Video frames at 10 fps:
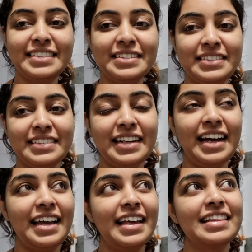సో
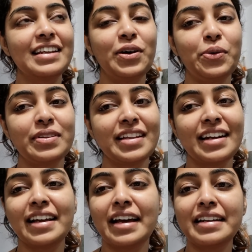నాకైతే
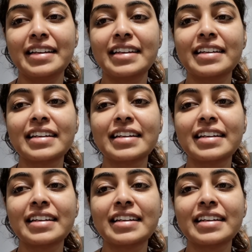నవ్వుతున్నాను కానీ